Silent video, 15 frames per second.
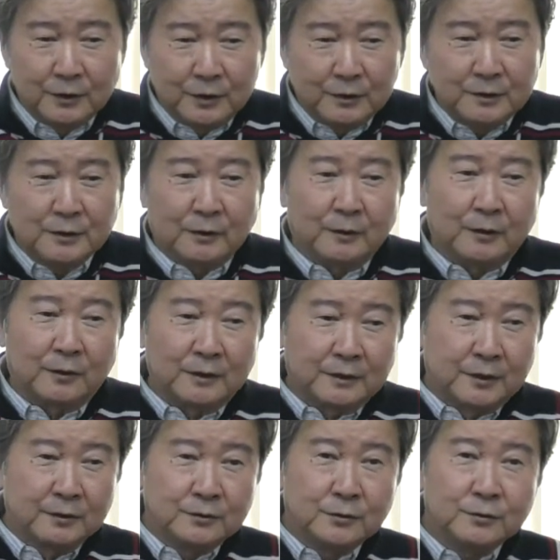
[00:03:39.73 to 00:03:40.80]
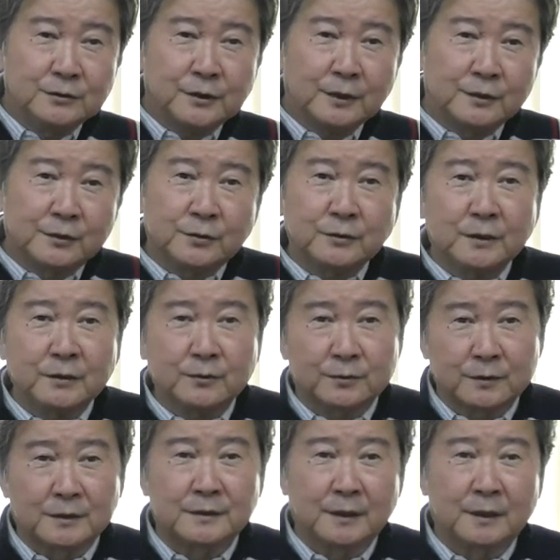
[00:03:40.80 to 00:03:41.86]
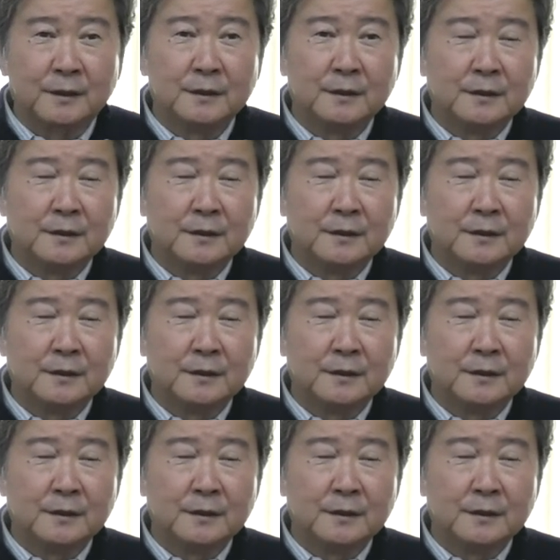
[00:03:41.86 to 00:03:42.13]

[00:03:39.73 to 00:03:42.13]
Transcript: エリアは結局さ一緒じゃんってことなんじゃん